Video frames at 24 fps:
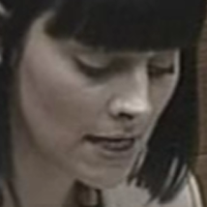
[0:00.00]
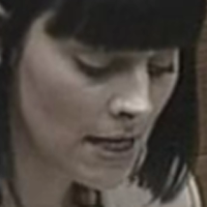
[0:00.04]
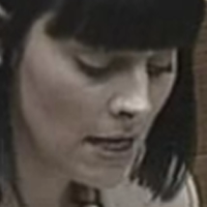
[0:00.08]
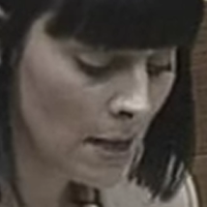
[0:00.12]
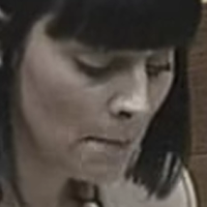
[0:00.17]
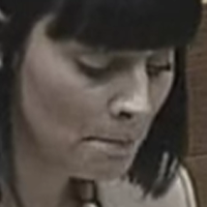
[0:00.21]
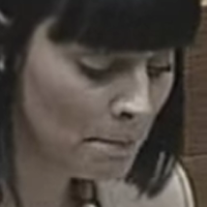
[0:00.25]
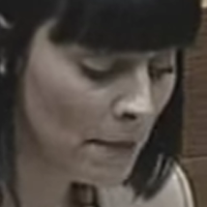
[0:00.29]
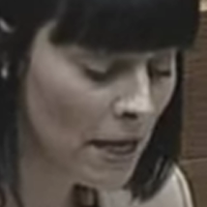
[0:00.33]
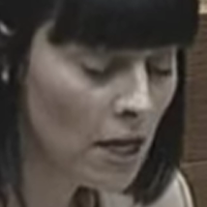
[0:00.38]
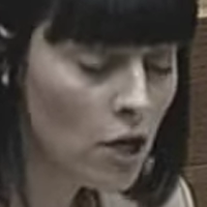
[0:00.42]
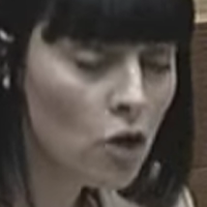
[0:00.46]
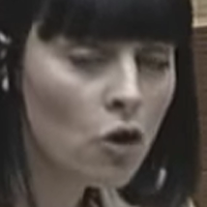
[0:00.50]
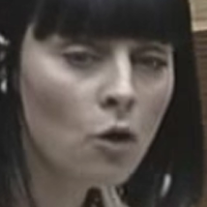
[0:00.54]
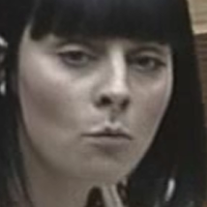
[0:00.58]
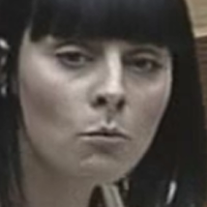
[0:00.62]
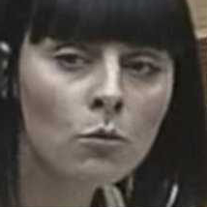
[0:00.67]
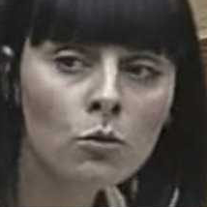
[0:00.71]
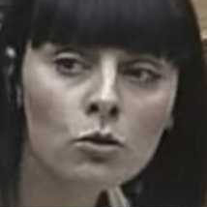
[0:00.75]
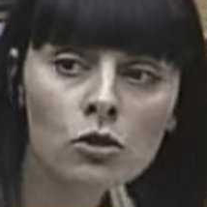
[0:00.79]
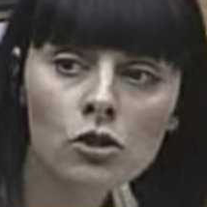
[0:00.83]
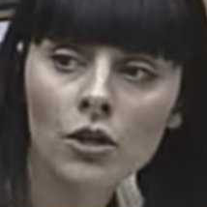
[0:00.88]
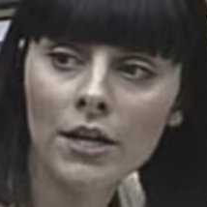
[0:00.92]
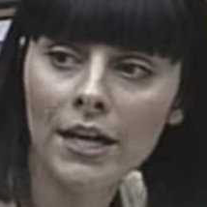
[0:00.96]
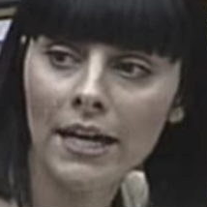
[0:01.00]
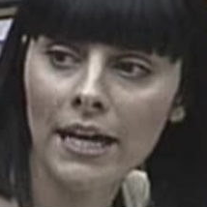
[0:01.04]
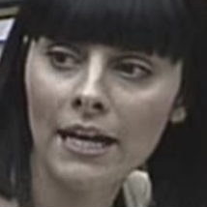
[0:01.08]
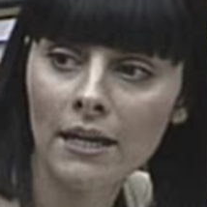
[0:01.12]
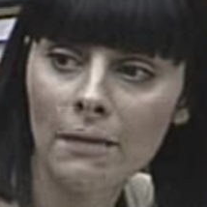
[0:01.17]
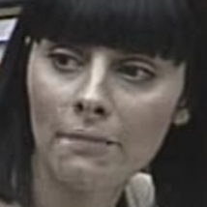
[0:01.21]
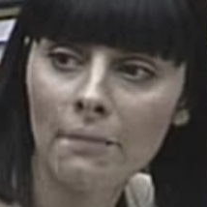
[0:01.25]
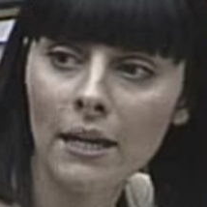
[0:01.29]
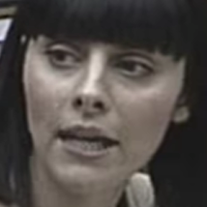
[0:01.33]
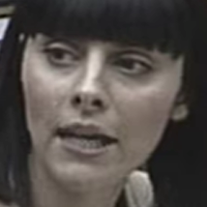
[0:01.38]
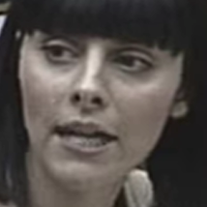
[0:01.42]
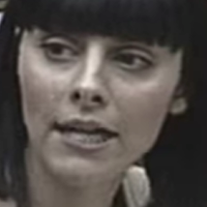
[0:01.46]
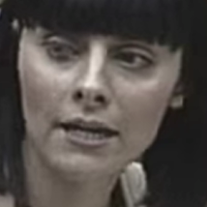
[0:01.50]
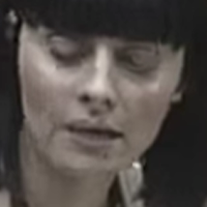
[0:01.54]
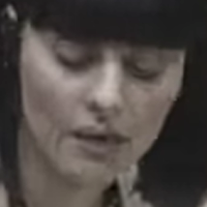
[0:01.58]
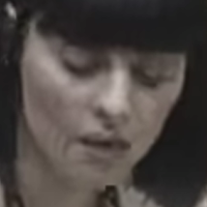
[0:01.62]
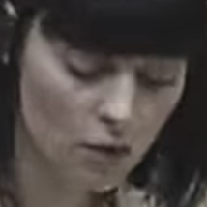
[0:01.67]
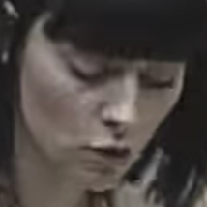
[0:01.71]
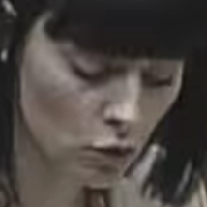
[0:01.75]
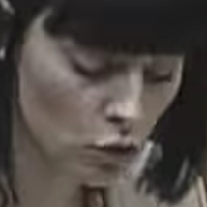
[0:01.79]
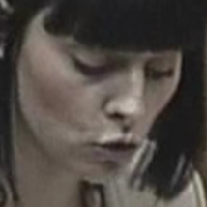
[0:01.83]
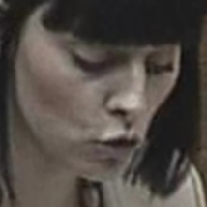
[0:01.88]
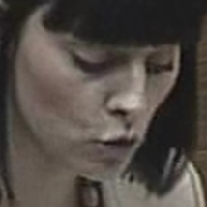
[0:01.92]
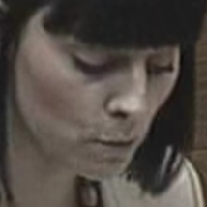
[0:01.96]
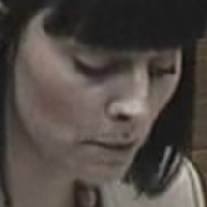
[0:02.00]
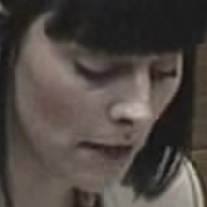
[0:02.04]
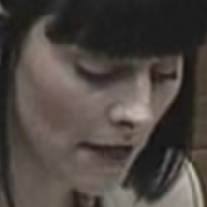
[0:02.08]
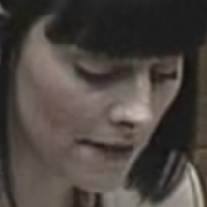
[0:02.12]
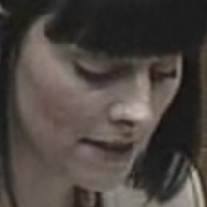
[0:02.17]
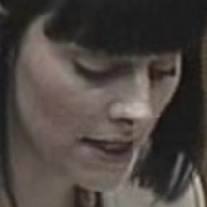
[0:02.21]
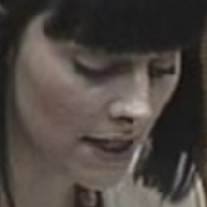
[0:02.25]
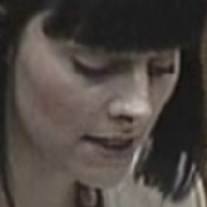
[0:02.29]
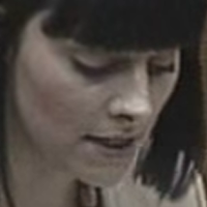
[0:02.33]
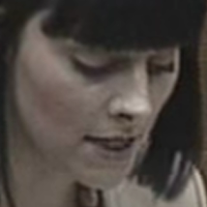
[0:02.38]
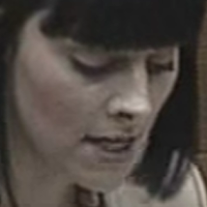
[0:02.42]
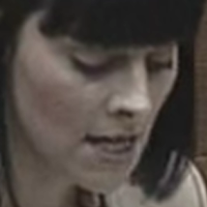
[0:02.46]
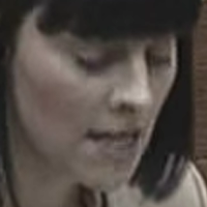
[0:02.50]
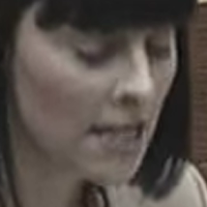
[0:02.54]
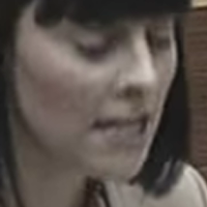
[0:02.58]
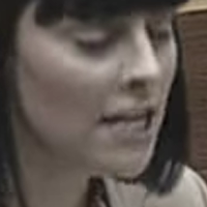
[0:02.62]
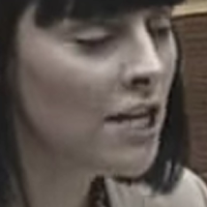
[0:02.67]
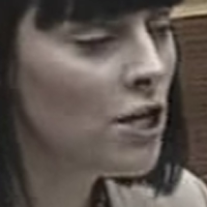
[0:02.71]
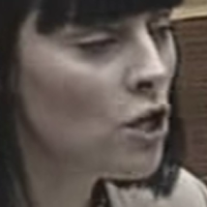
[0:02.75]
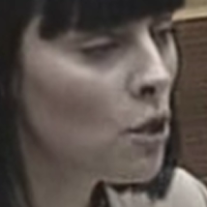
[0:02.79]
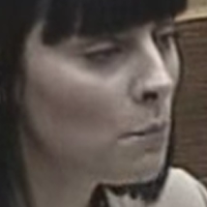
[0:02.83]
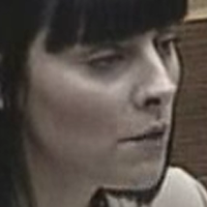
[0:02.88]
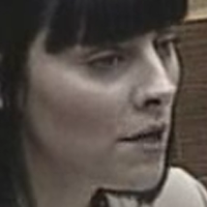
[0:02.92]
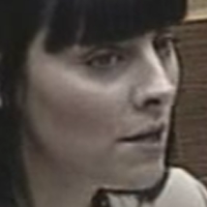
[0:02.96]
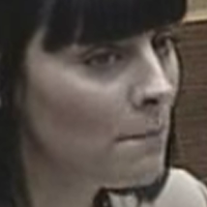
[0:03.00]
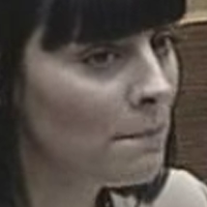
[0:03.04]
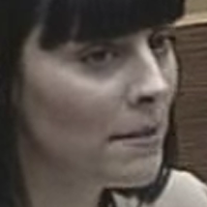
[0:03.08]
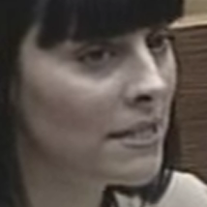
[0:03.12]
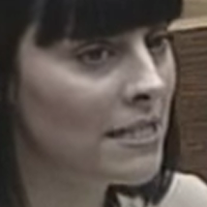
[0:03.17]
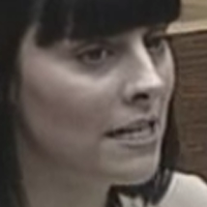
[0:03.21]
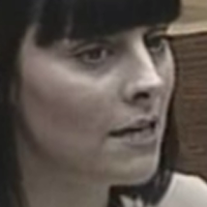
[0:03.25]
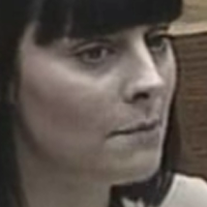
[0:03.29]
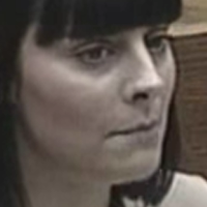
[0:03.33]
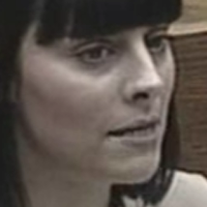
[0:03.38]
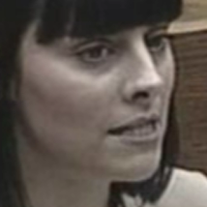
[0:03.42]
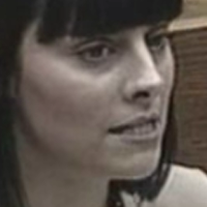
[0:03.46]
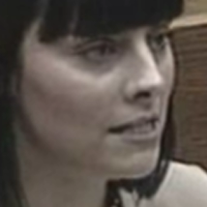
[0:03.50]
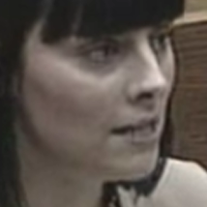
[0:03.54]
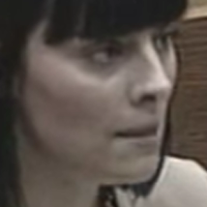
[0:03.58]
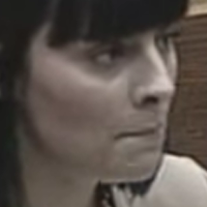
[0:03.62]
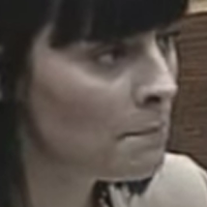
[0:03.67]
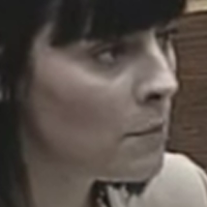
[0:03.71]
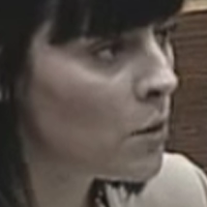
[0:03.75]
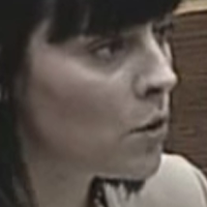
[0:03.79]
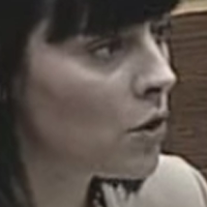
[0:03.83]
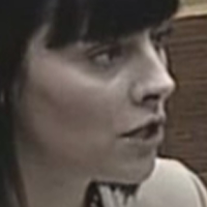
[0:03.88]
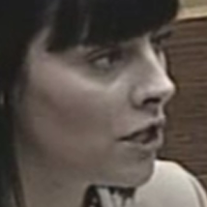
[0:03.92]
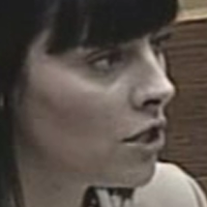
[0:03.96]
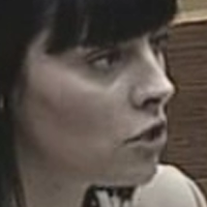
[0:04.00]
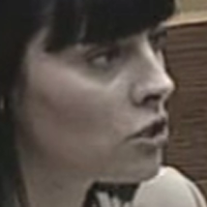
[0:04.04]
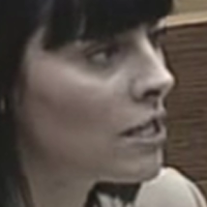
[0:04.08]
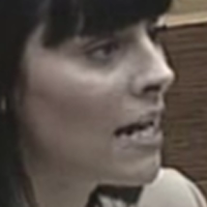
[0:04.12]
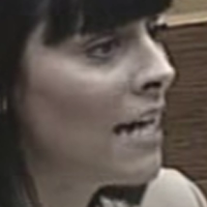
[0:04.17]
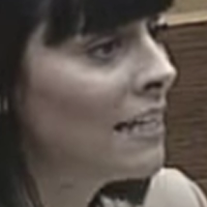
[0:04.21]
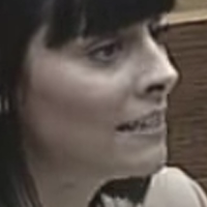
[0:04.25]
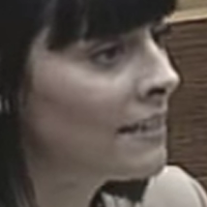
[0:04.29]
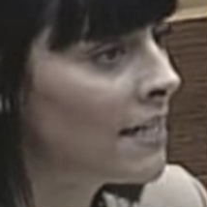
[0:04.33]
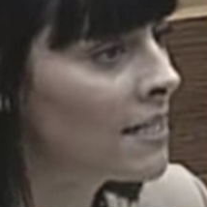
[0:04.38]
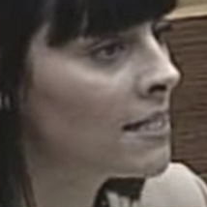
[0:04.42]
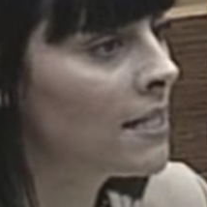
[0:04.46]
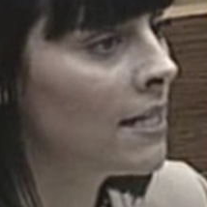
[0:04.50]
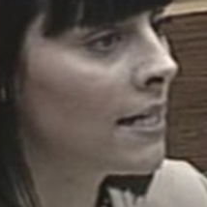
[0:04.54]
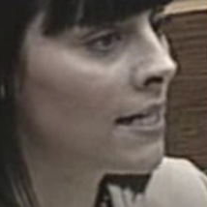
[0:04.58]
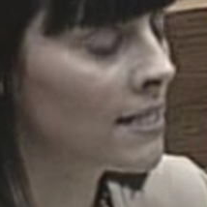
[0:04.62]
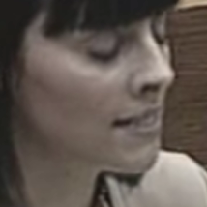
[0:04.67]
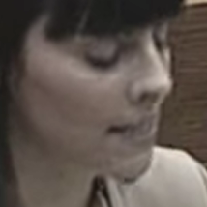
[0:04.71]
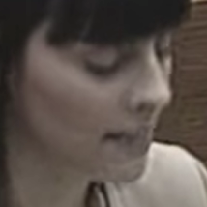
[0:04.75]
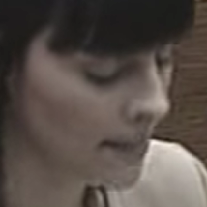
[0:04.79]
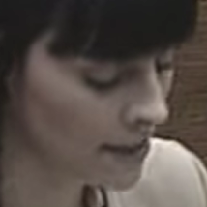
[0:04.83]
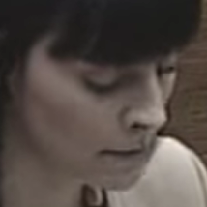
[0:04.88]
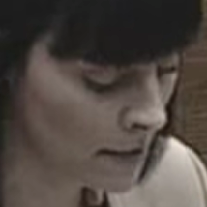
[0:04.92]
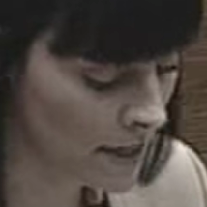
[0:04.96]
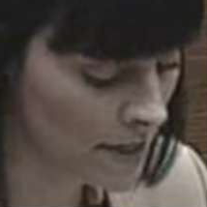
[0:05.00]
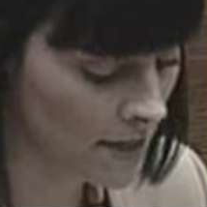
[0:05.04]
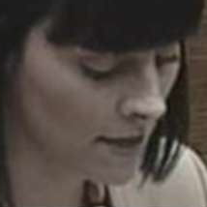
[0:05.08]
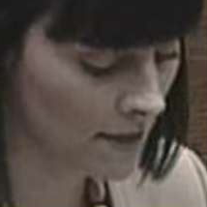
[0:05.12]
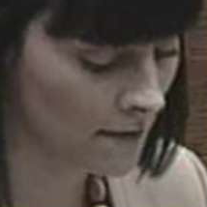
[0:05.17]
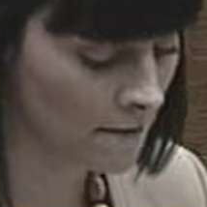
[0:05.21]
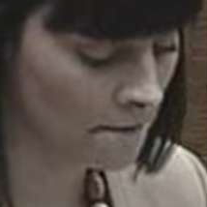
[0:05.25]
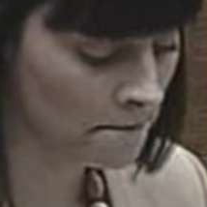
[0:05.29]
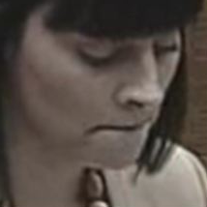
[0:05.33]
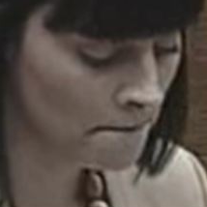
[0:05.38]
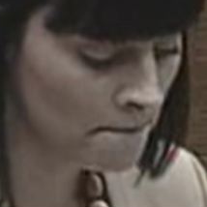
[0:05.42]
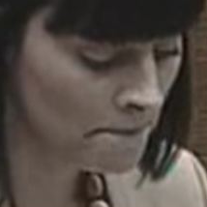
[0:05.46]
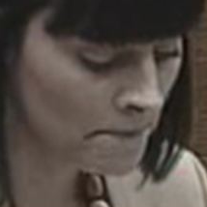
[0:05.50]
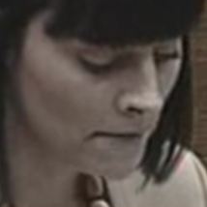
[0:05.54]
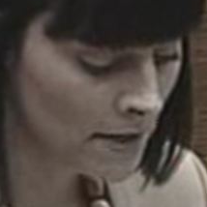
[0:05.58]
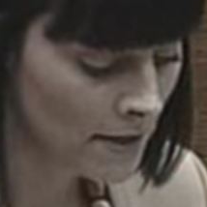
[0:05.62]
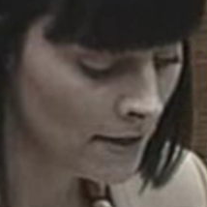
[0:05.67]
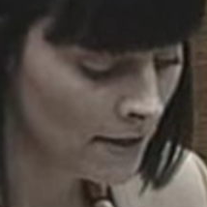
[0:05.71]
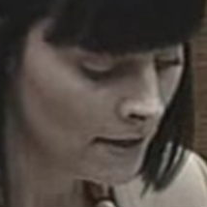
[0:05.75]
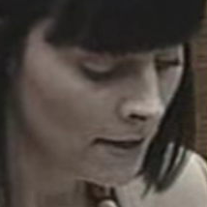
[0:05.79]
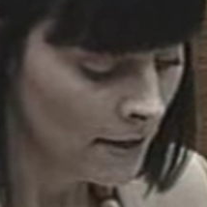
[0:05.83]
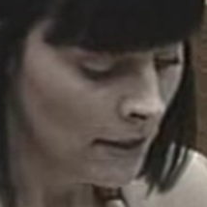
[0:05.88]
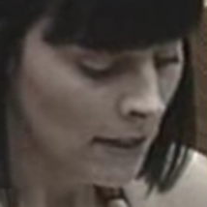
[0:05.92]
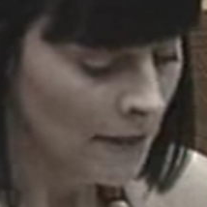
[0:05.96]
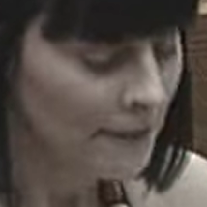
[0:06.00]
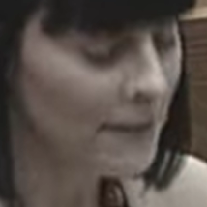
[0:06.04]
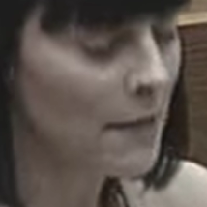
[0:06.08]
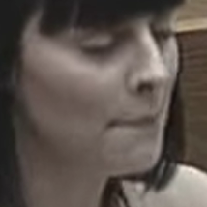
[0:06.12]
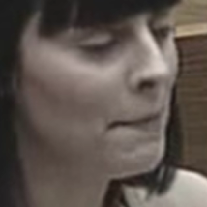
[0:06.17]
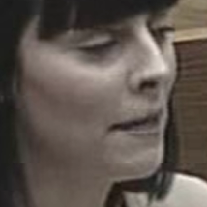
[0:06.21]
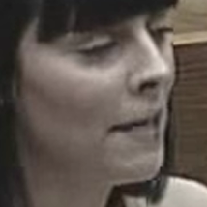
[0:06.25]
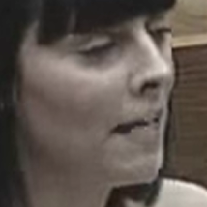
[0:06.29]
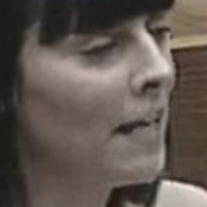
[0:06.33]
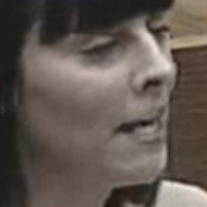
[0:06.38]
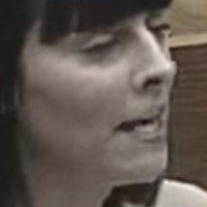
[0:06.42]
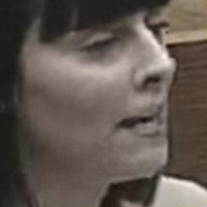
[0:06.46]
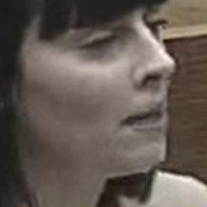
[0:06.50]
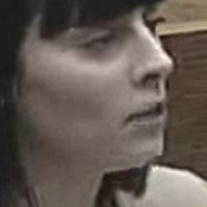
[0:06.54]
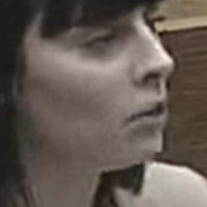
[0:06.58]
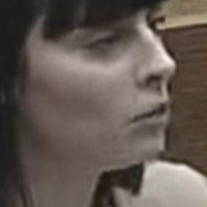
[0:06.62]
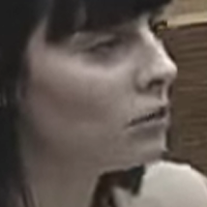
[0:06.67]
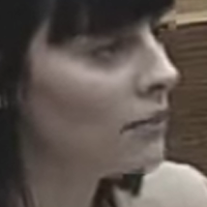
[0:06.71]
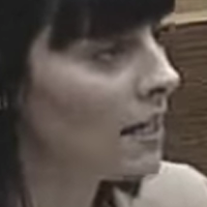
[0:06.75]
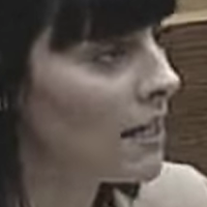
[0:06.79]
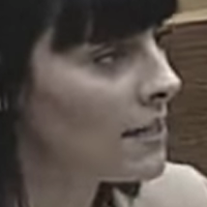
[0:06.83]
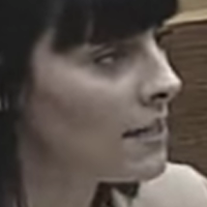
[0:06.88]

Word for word: ven lo mucho que han envejecido sus padres y no pueden pasar más tiempo con ellos antes de que se les vayan. De parejas rotas,